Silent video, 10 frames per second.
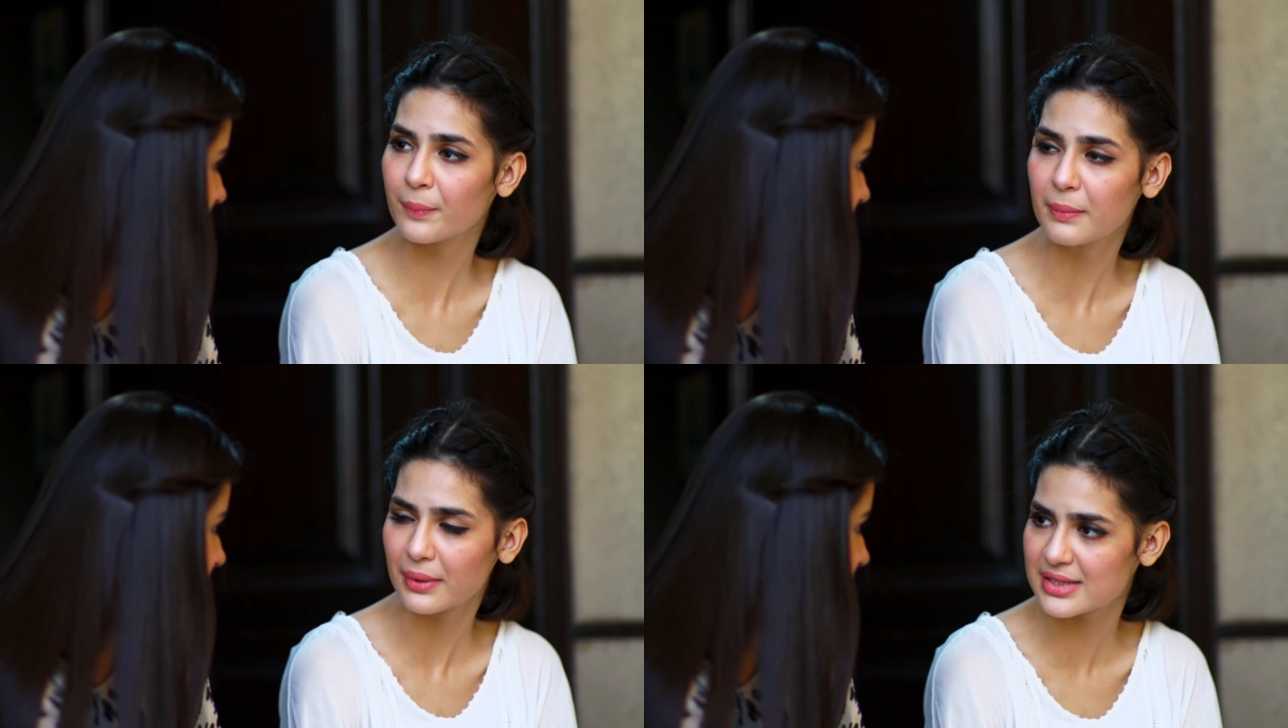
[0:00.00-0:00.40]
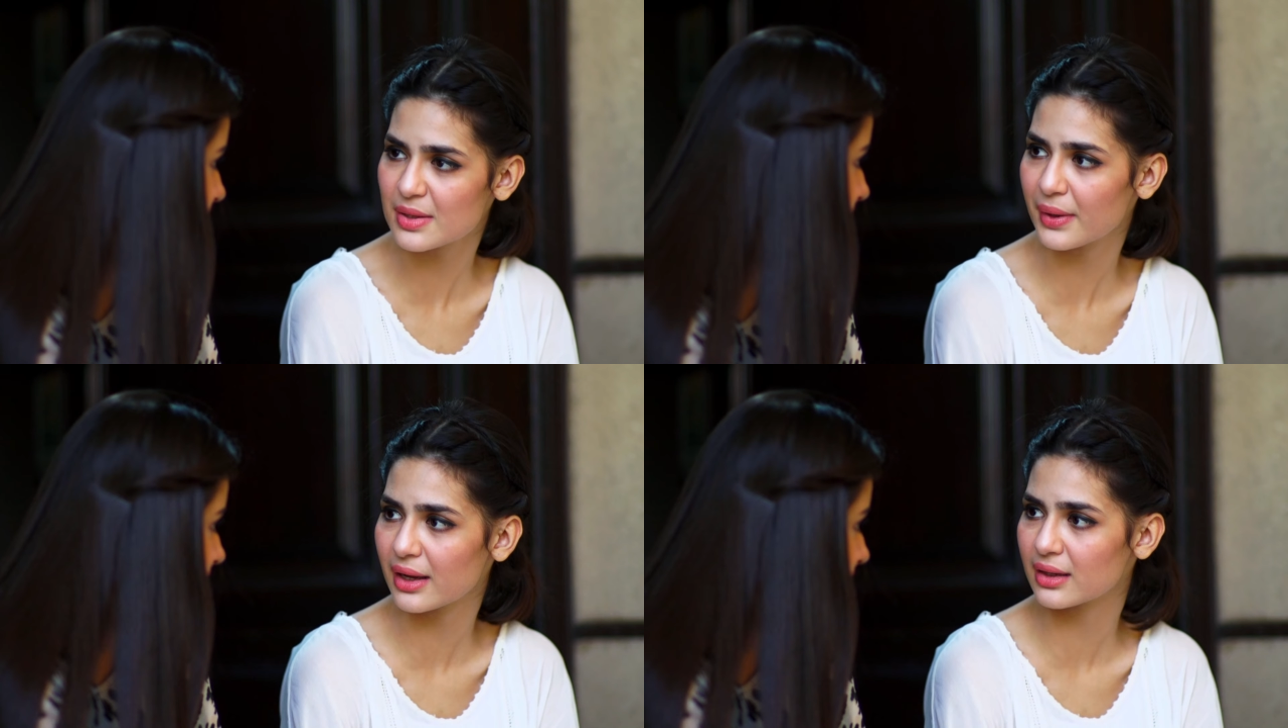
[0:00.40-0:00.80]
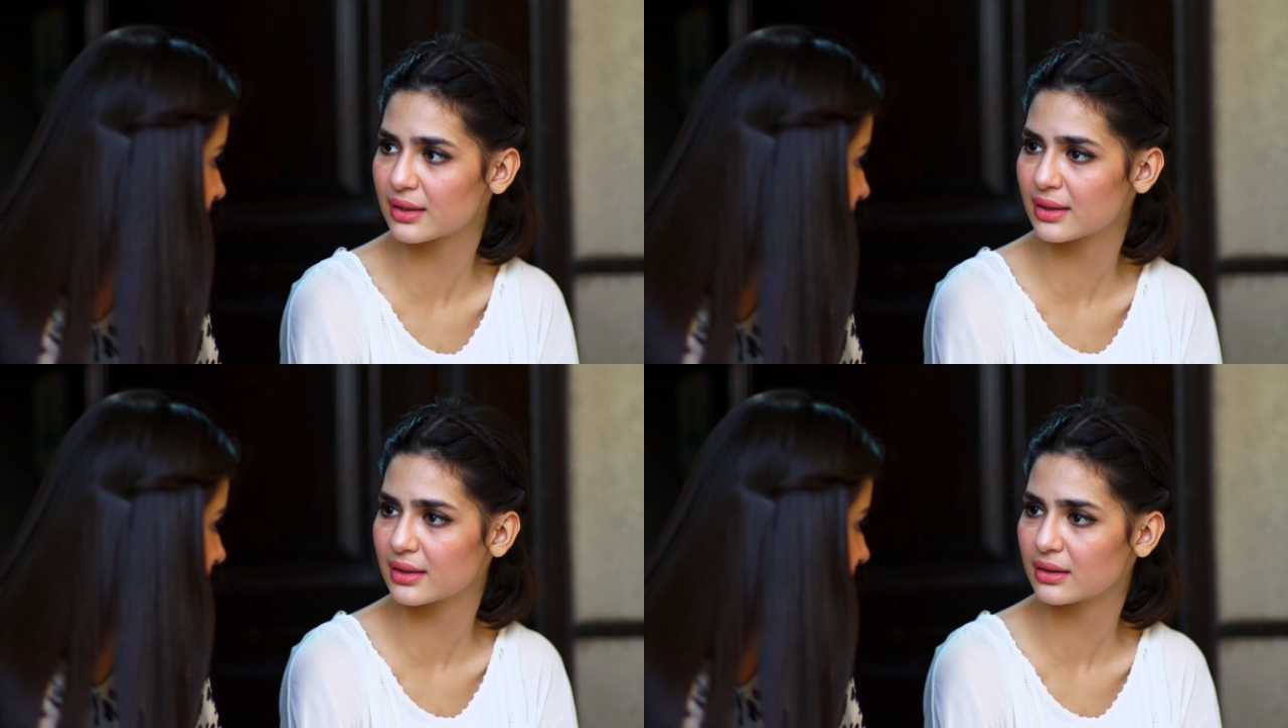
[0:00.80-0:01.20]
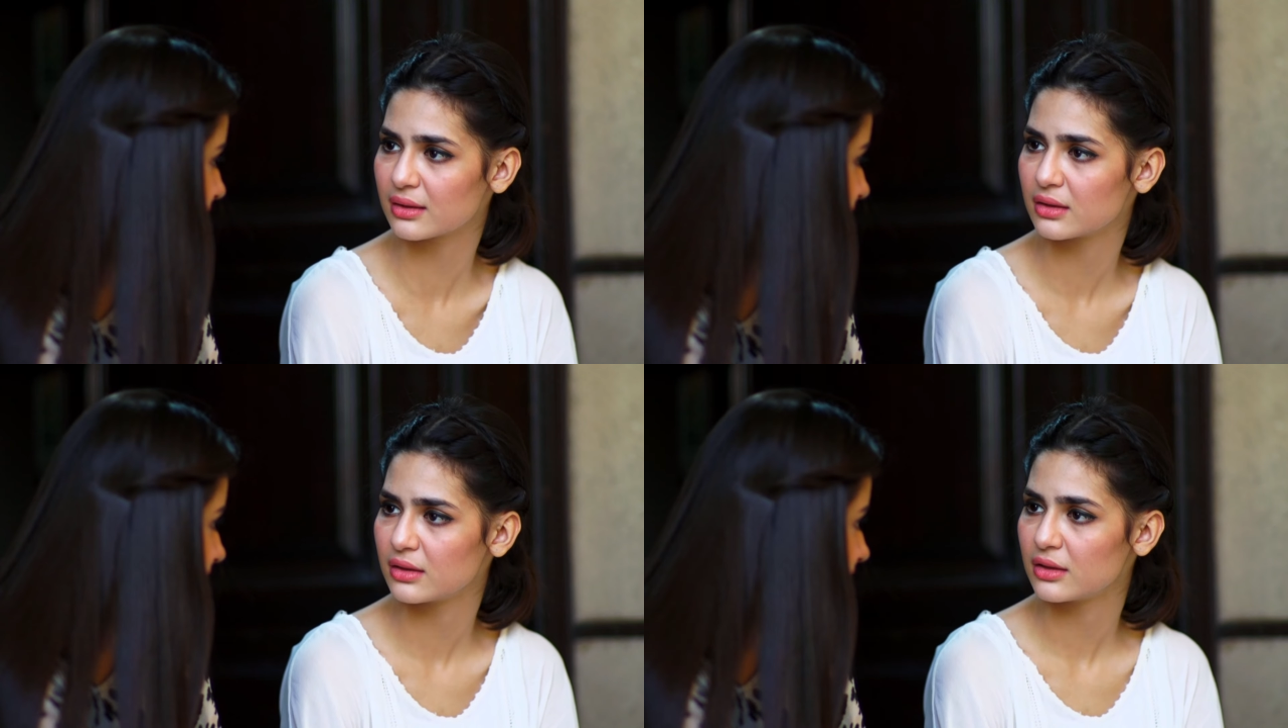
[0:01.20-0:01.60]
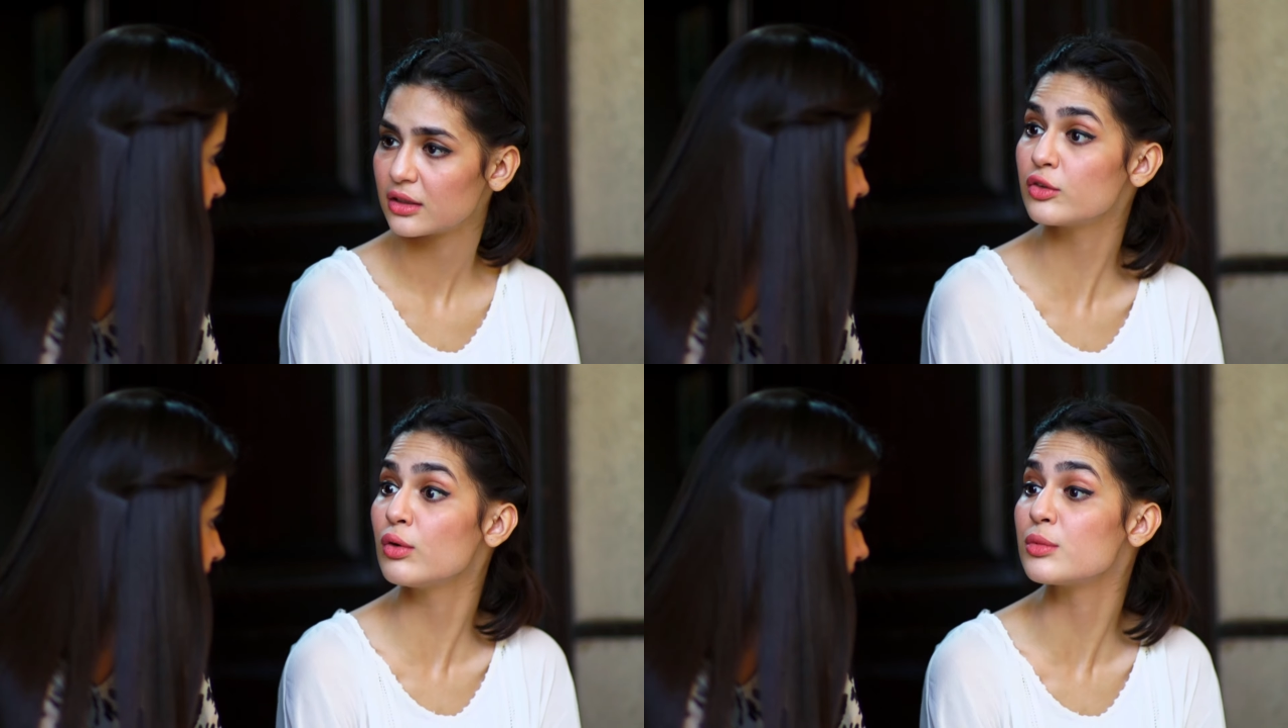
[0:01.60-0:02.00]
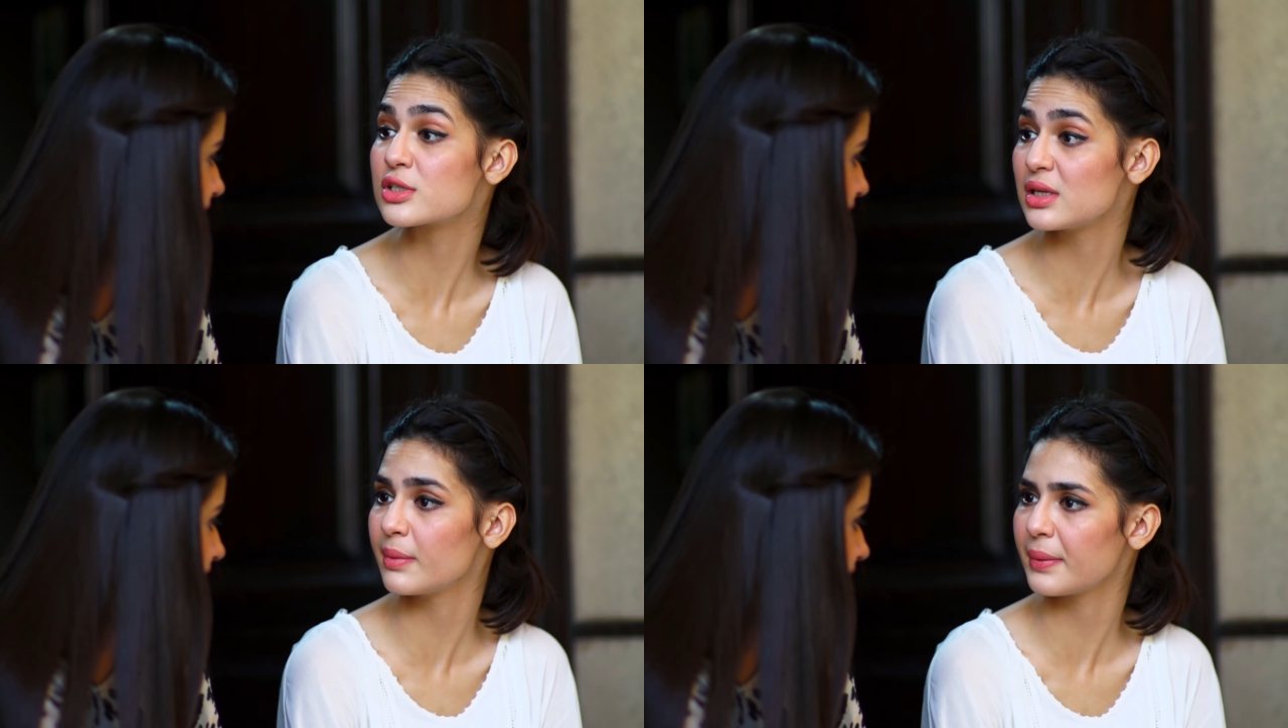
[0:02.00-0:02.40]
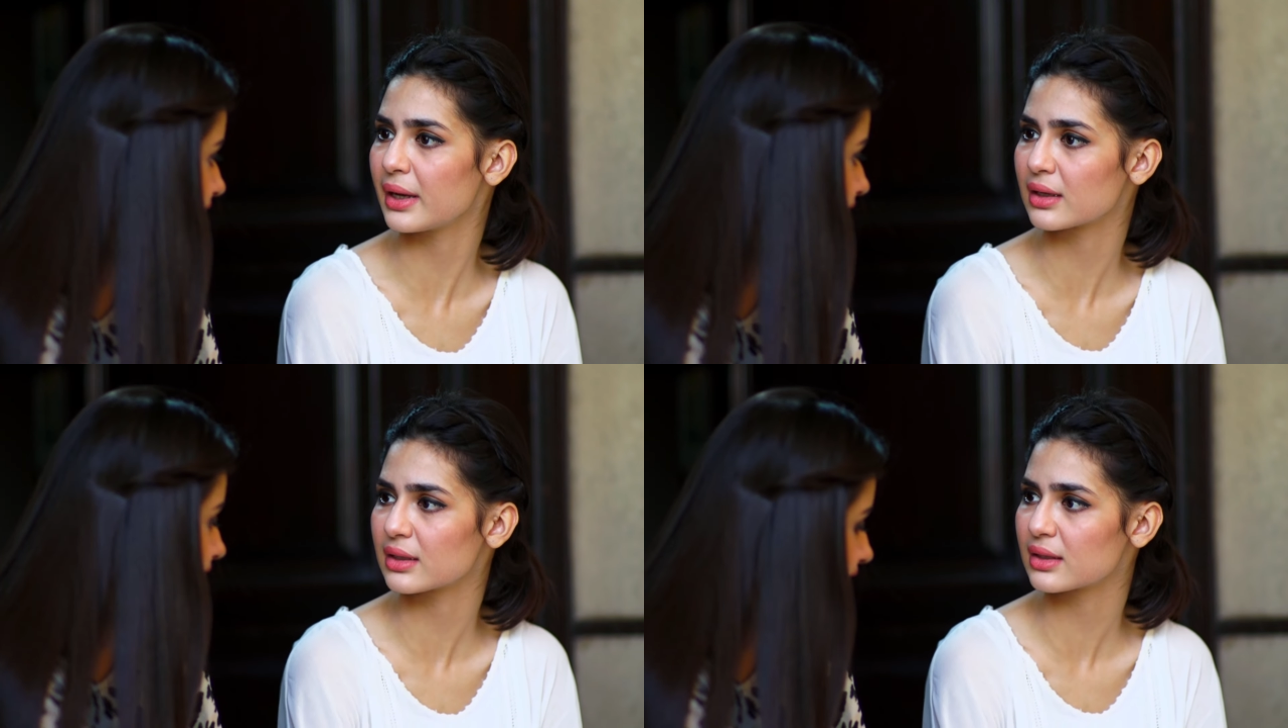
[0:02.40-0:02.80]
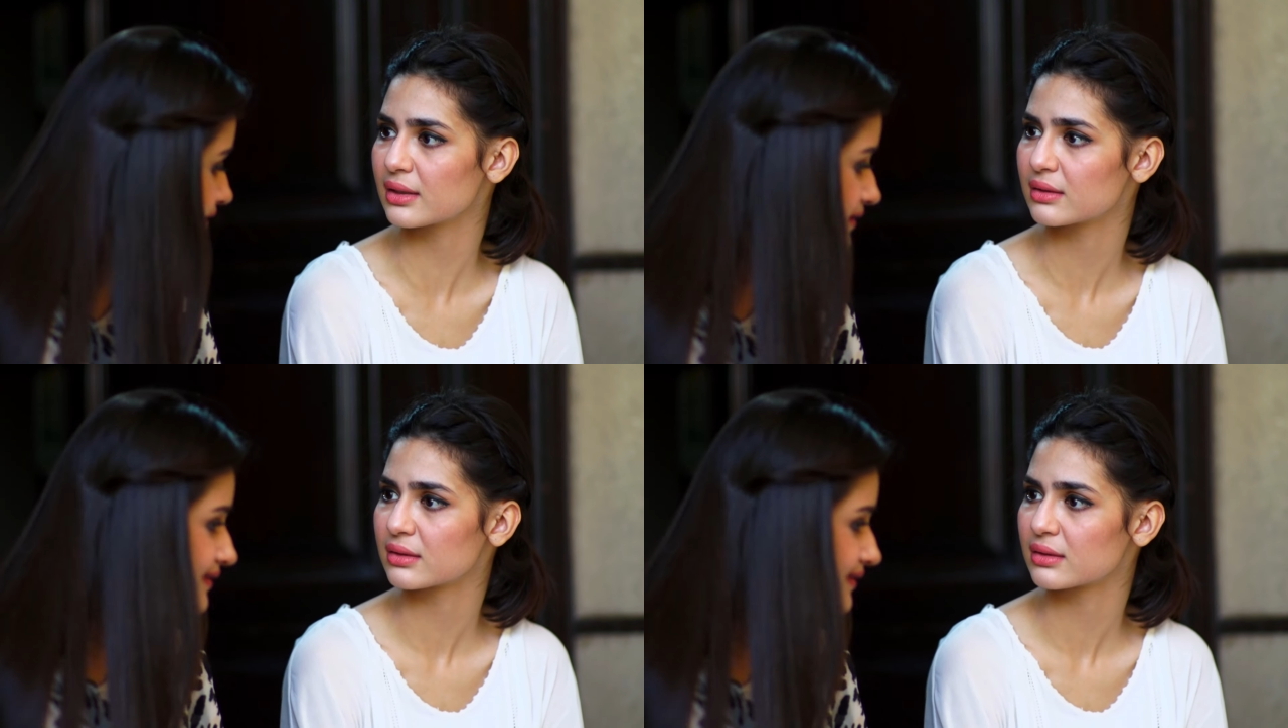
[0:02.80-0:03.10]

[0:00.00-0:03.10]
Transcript: वो अपनी माँ से प्यार करता है ना तो वो मुझसे भी प्यार करता है